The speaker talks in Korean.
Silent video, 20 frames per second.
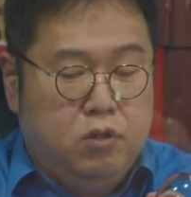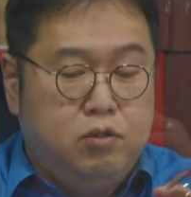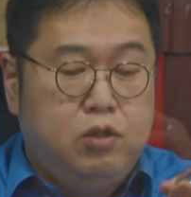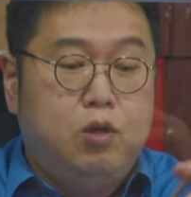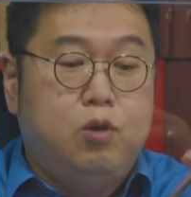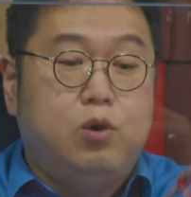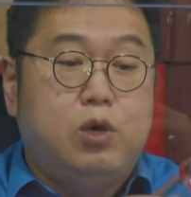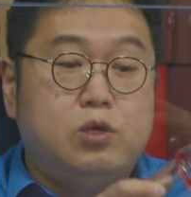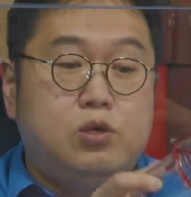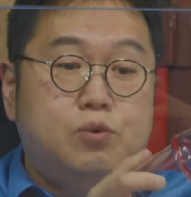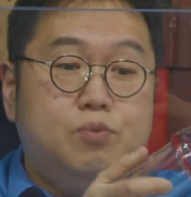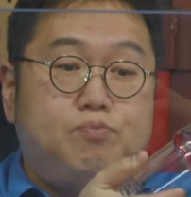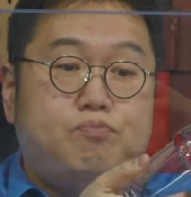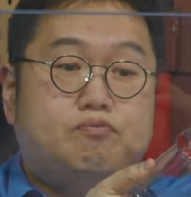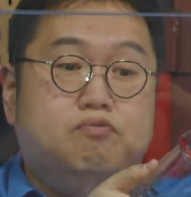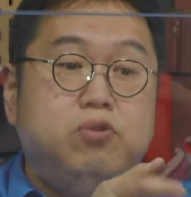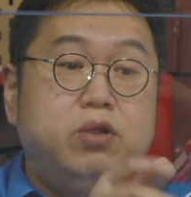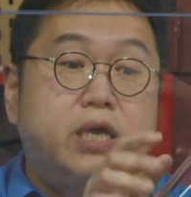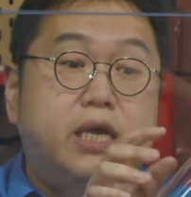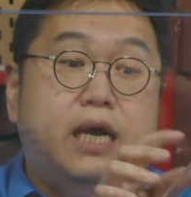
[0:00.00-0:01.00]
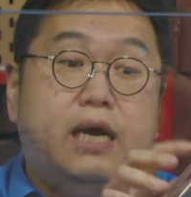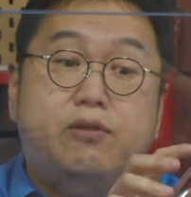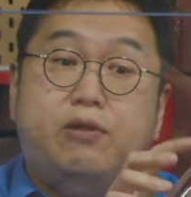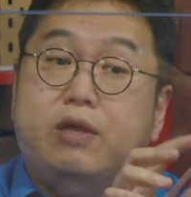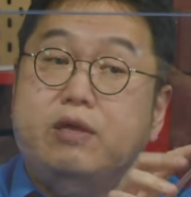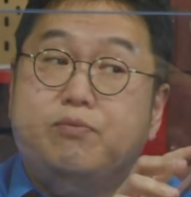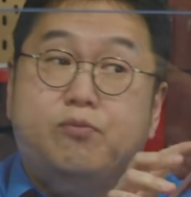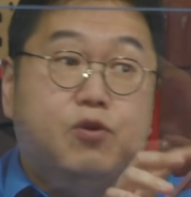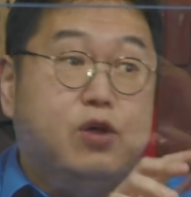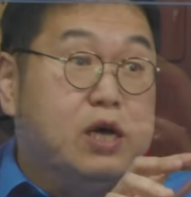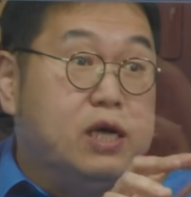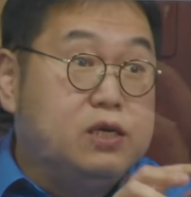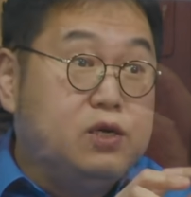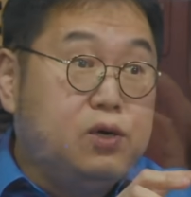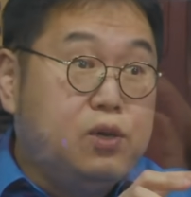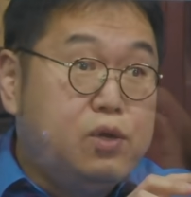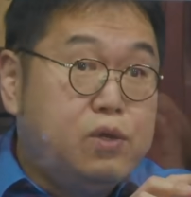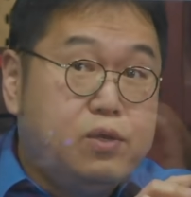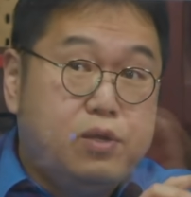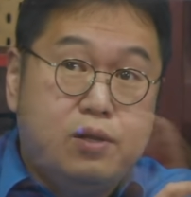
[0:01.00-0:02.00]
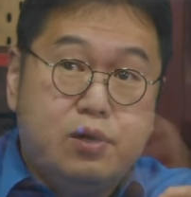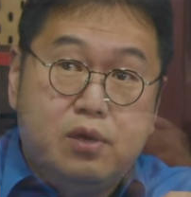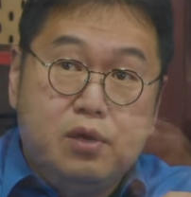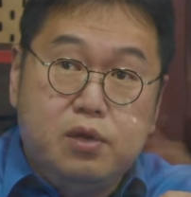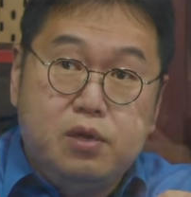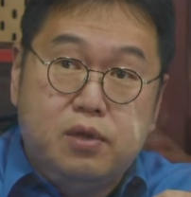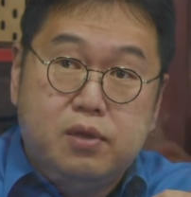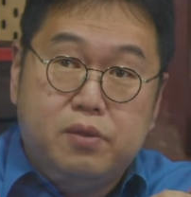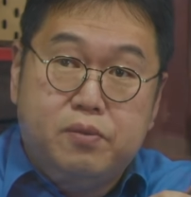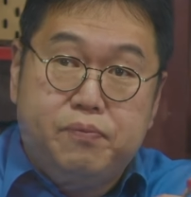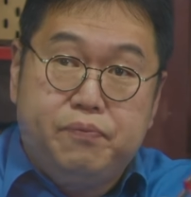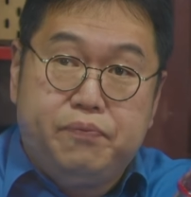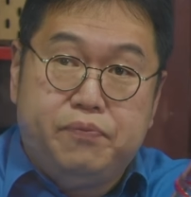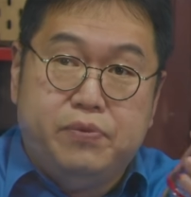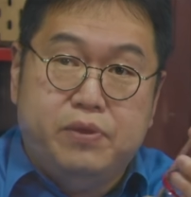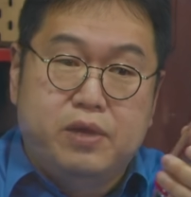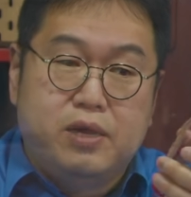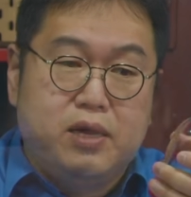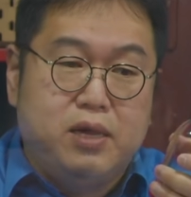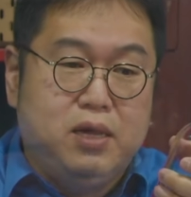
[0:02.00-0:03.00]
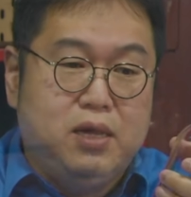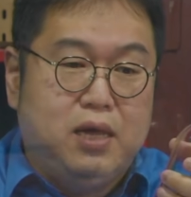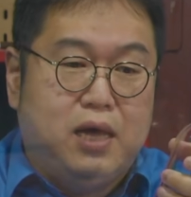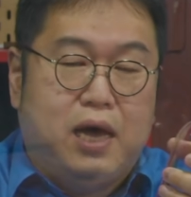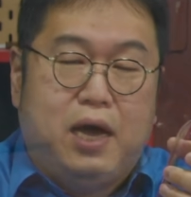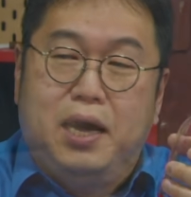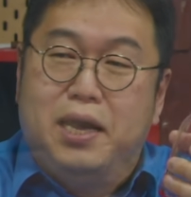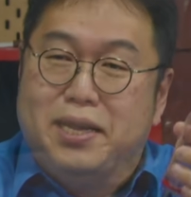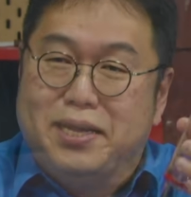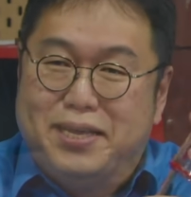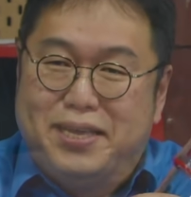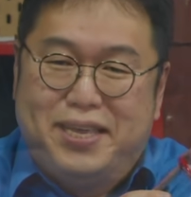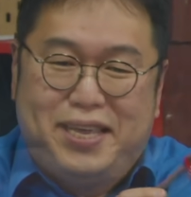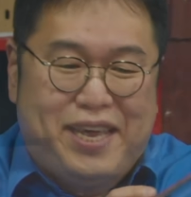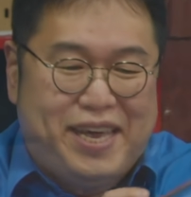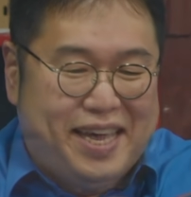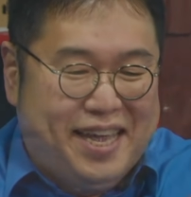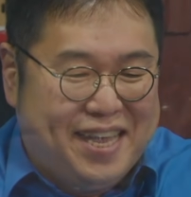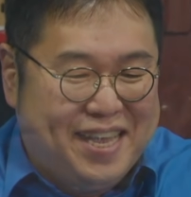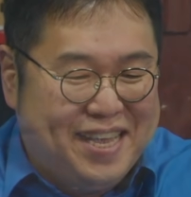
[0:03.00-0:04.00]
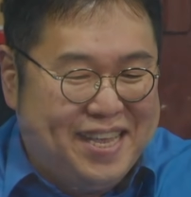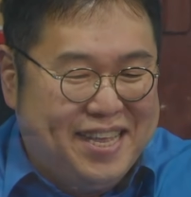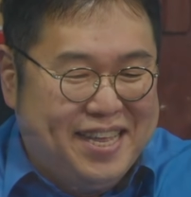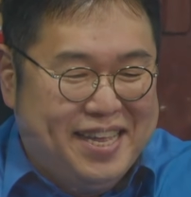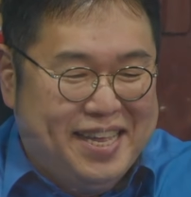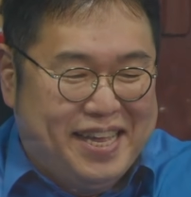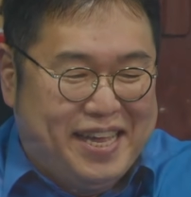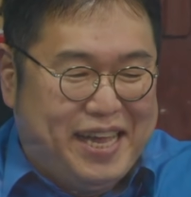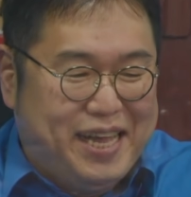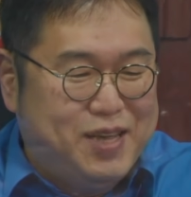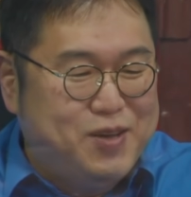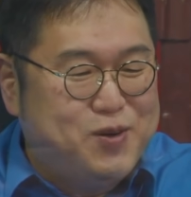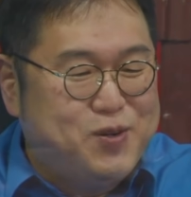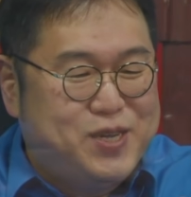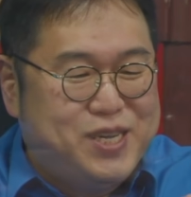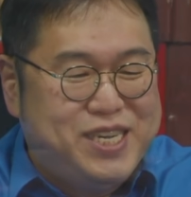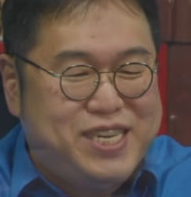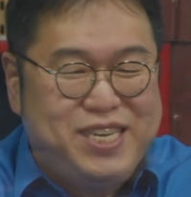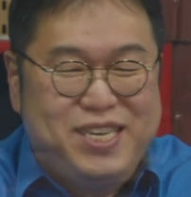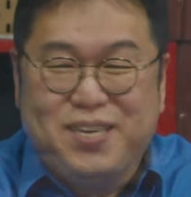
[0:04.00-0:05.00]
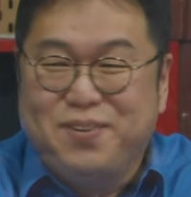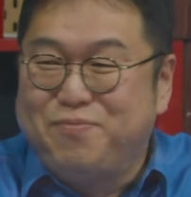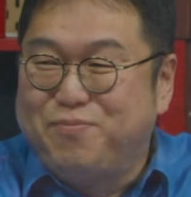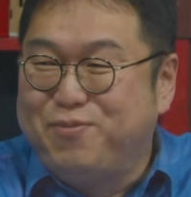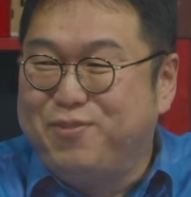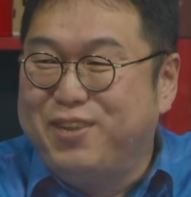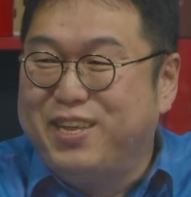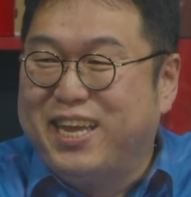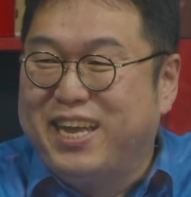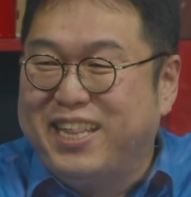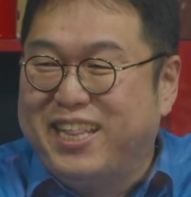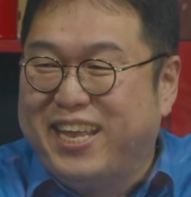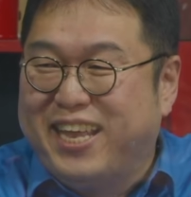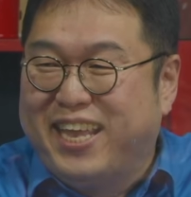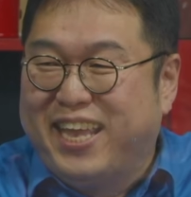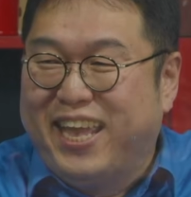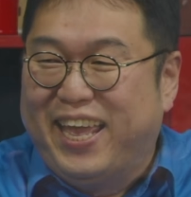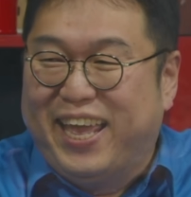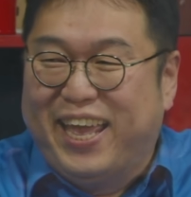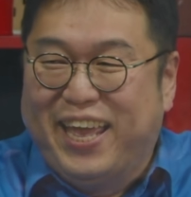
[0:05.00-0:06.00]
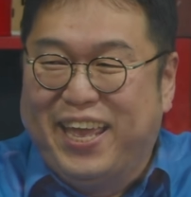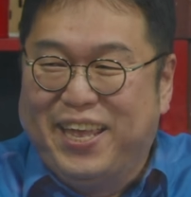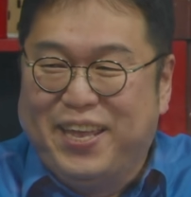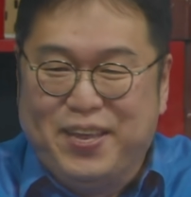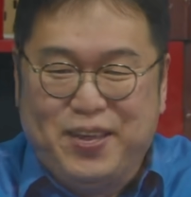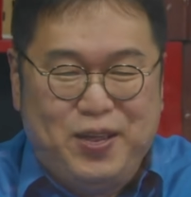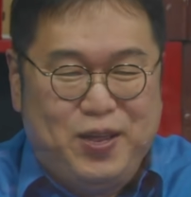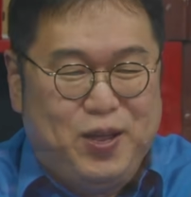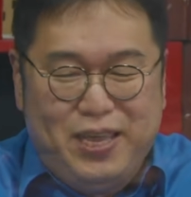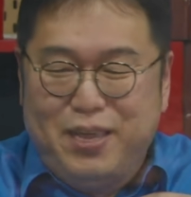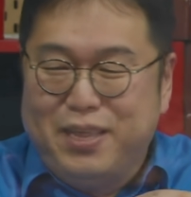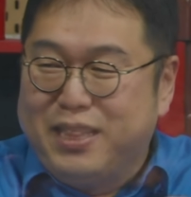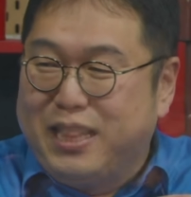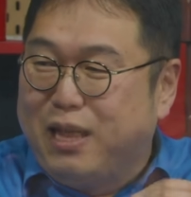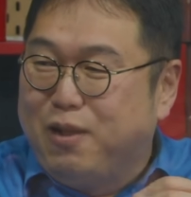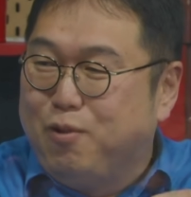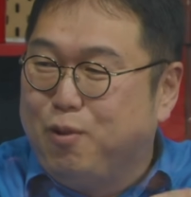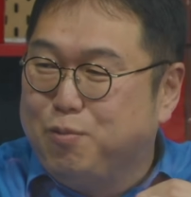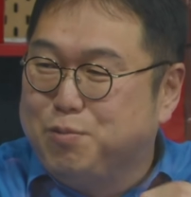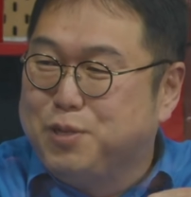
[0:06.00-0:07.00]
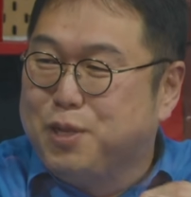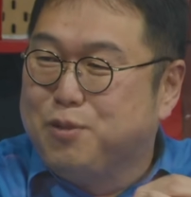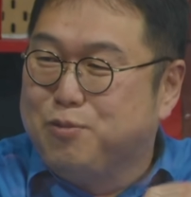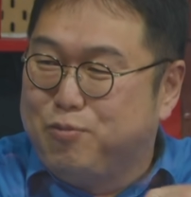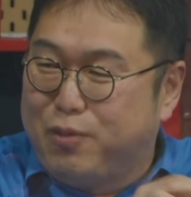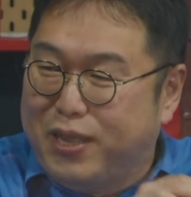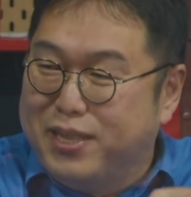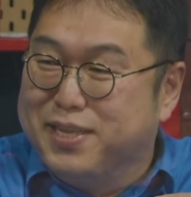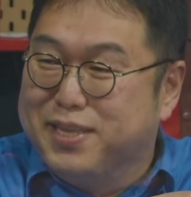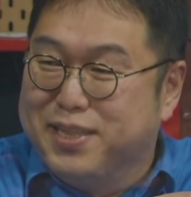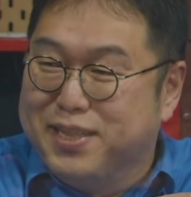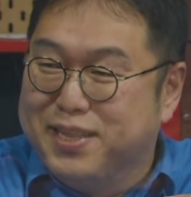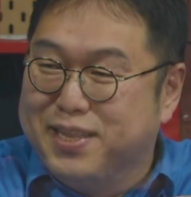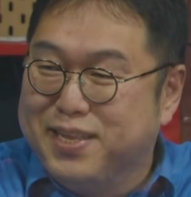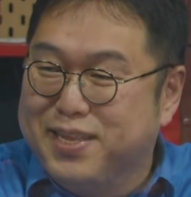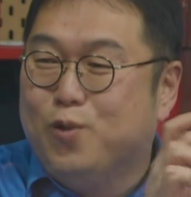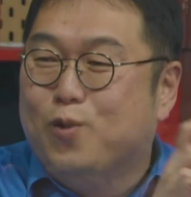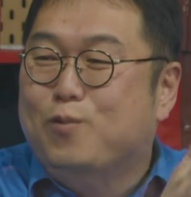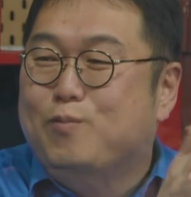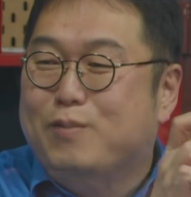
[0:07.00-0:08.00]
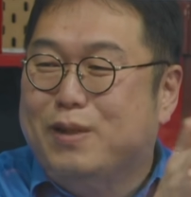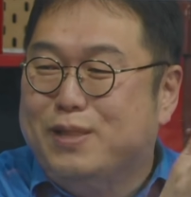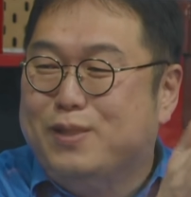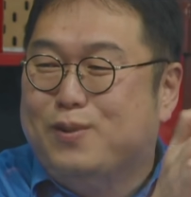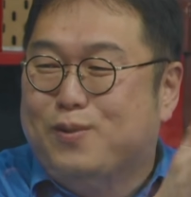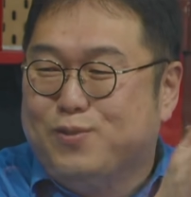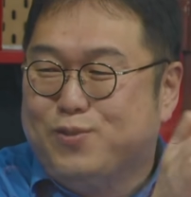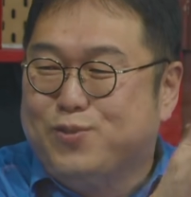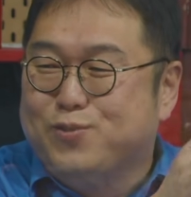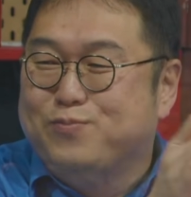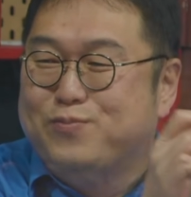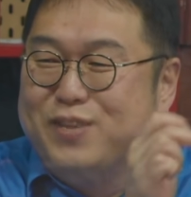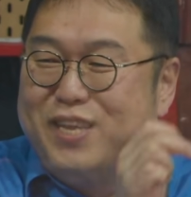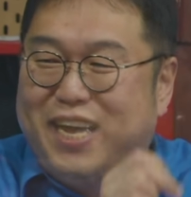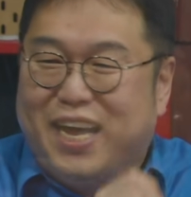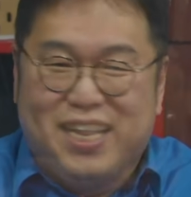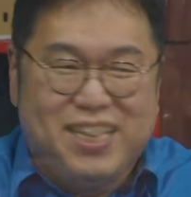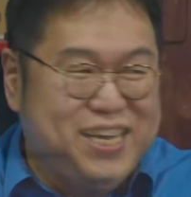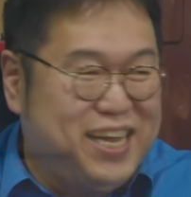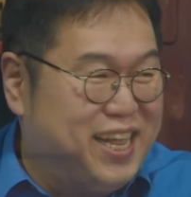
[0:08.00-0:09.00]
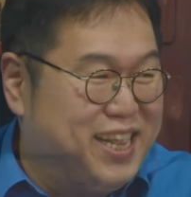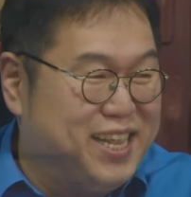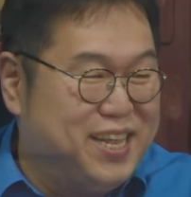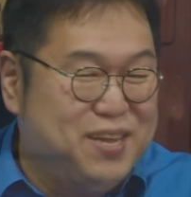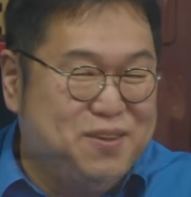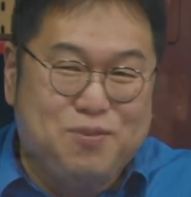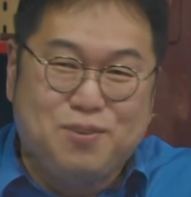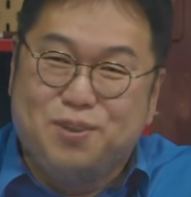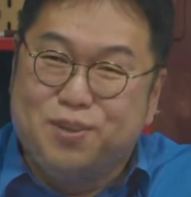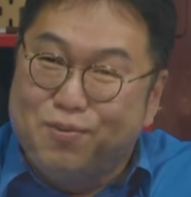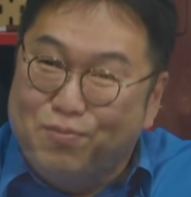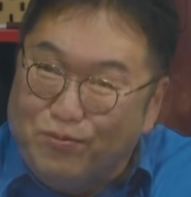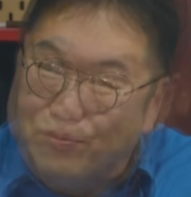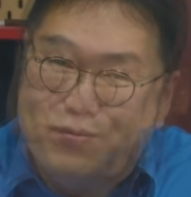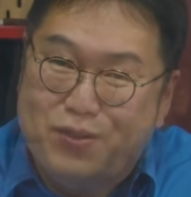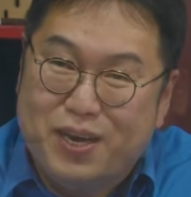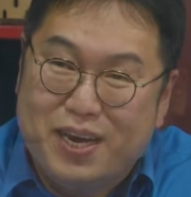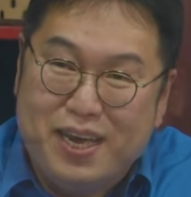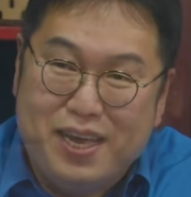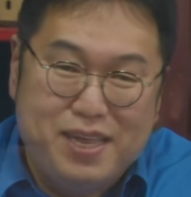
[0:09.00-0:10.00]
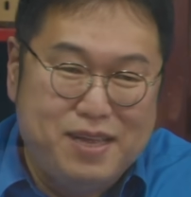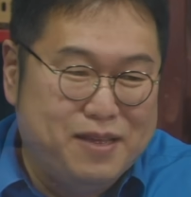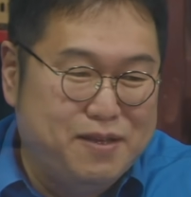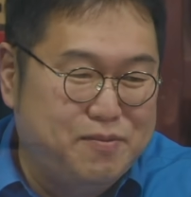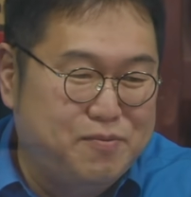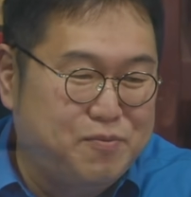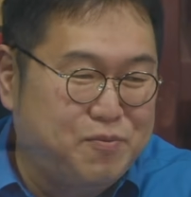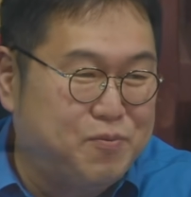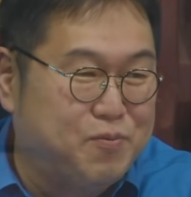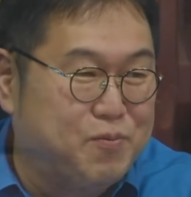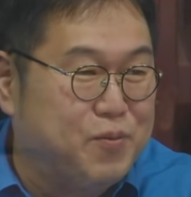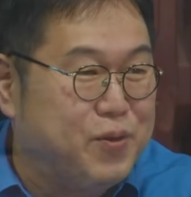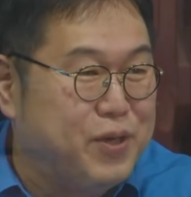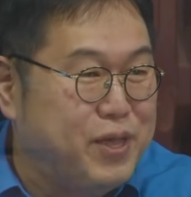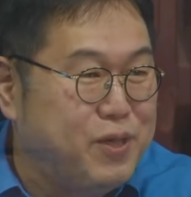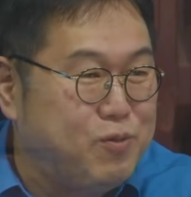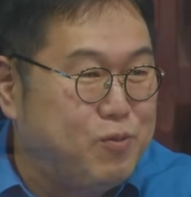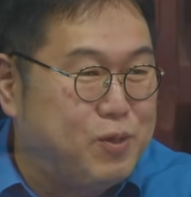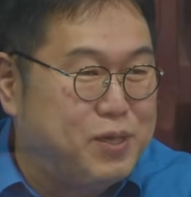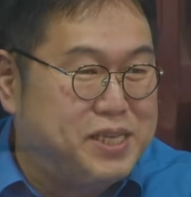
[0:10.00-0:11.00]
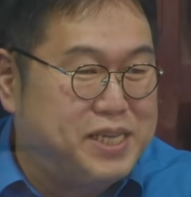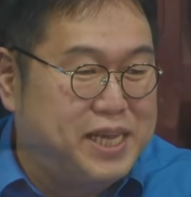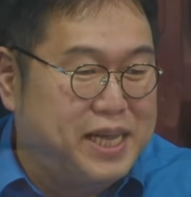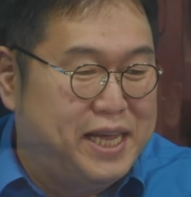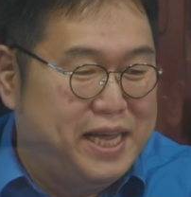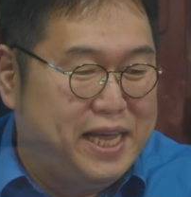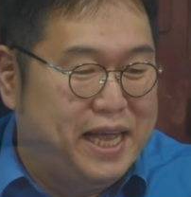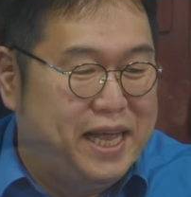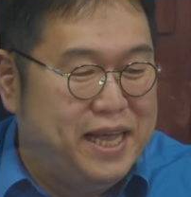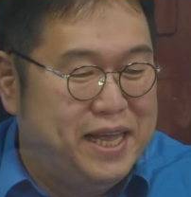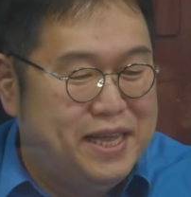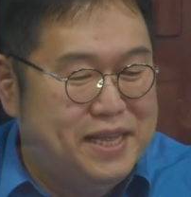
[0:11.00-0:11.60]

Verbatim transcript: 근데 여기 좀 분리가 되는 모양이죠? 음. 아 이게 이게 진짜 분리가 된 게 이게 따로 없어도 되는 이것만으로 아, 충분히 가능한 음. 뭐 그런 겁니까? 뭐예요 대체 이게?